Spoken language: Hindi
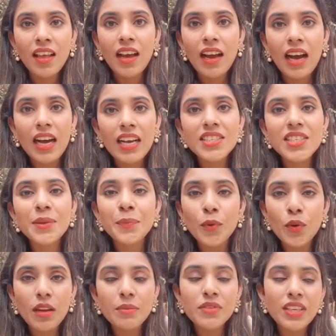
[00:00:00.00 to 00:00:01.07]
हाँ जी
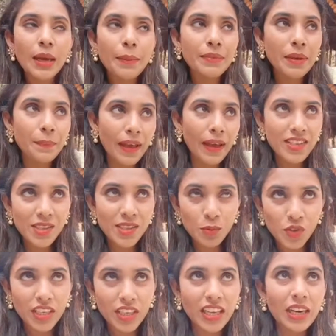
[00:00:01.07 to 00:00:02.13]
पूनम जी आपके पेरेंट्स
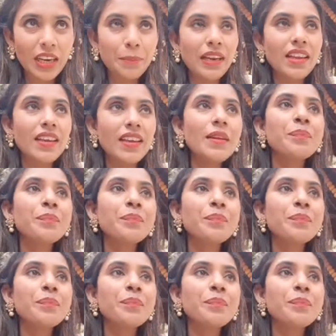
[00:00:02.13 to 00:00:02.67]
मुझसे कल मिले